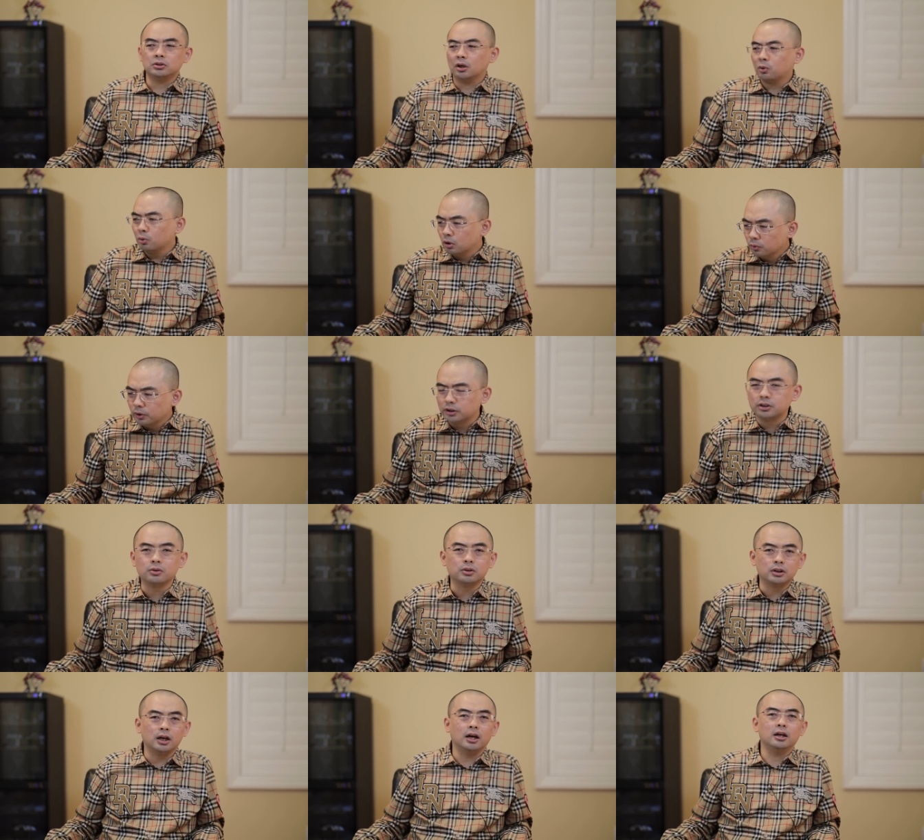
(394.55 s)
像郭文贵这
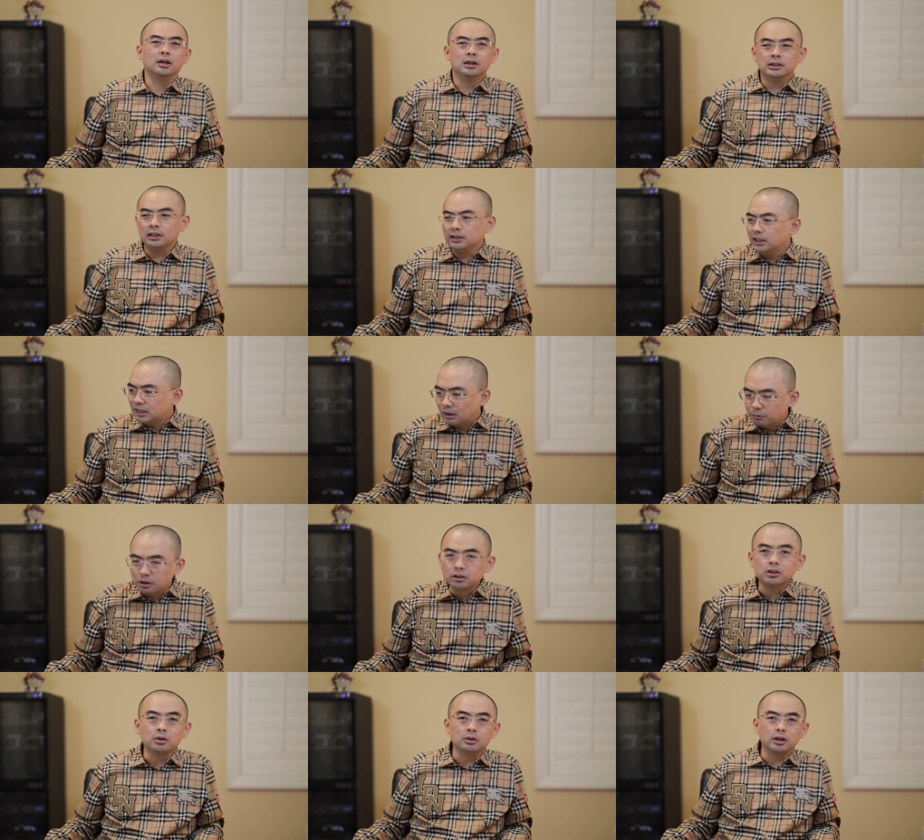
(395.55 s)
种人，像叶点
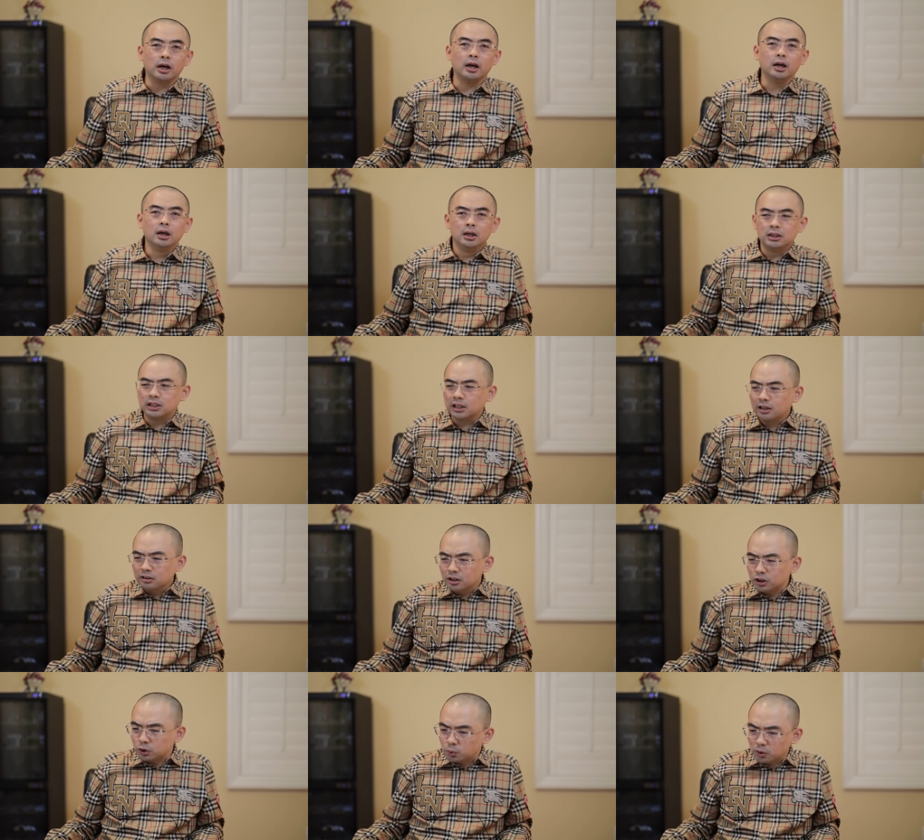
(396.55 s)
明这种人，你跟
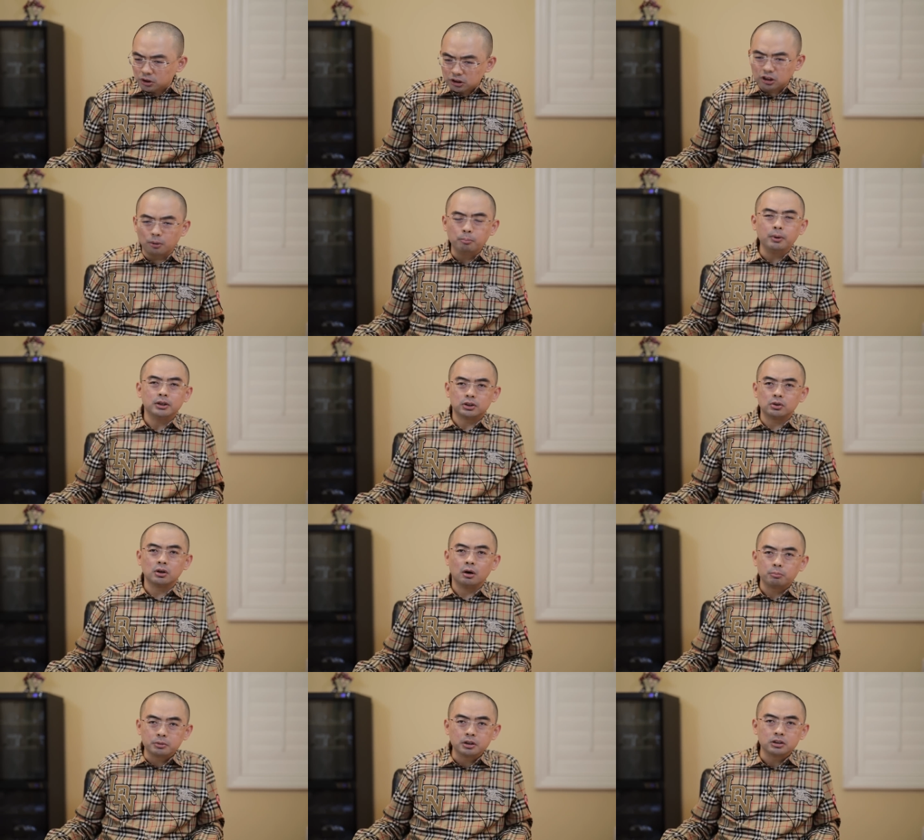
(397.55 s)
他说什么，你都
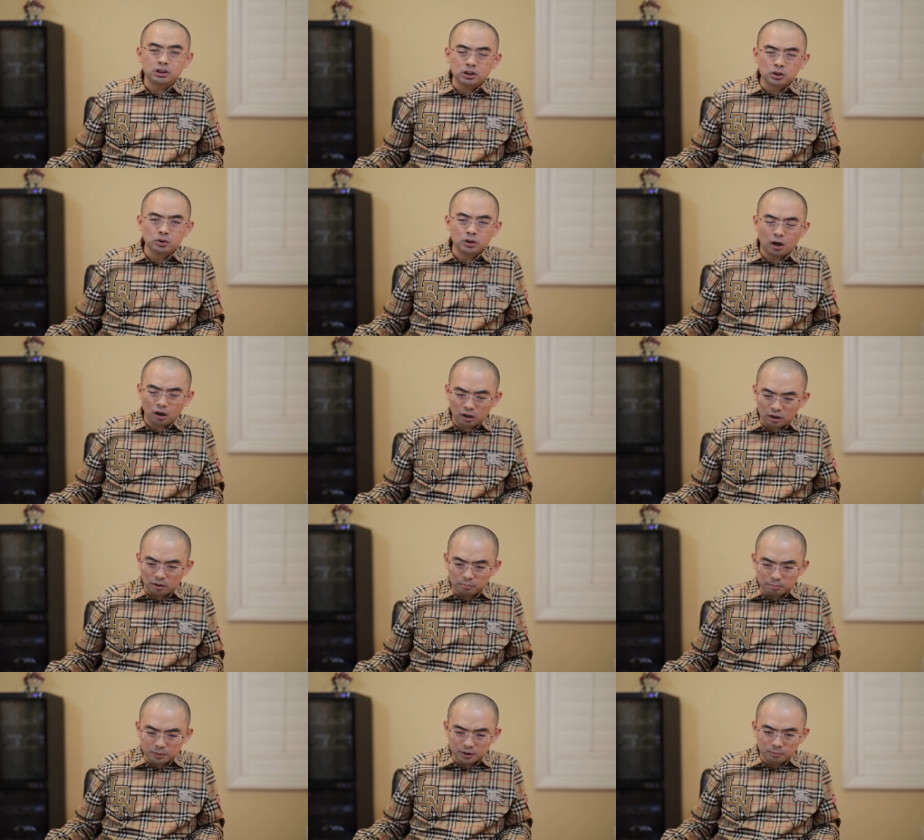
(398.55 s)
要明，你都要
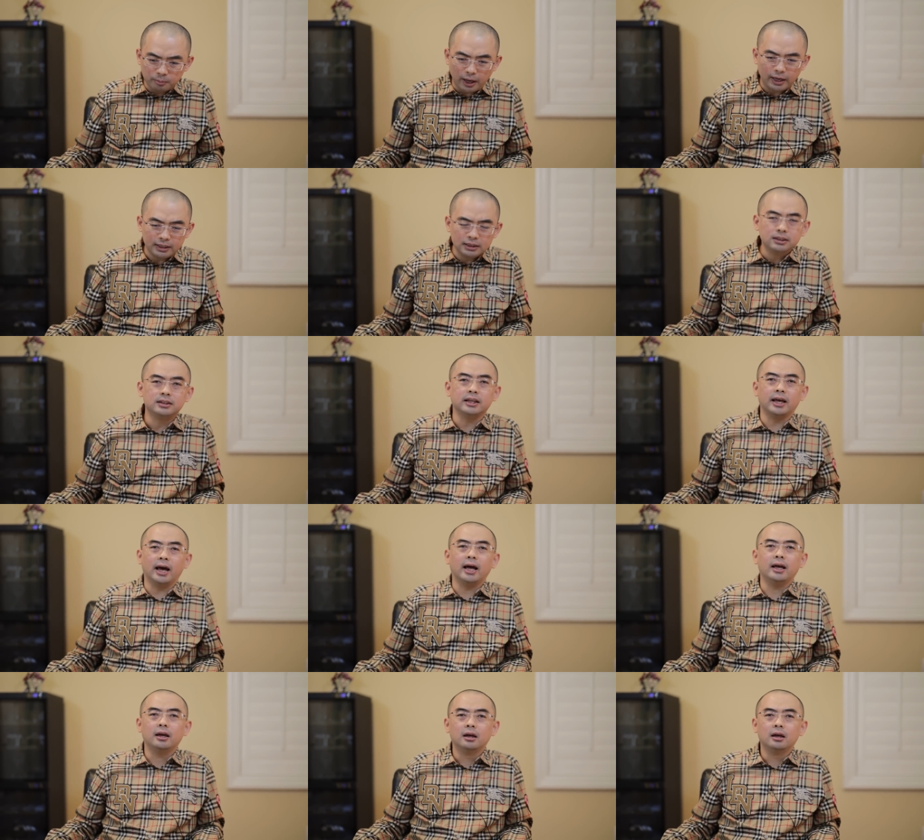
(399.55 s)
很明白一点，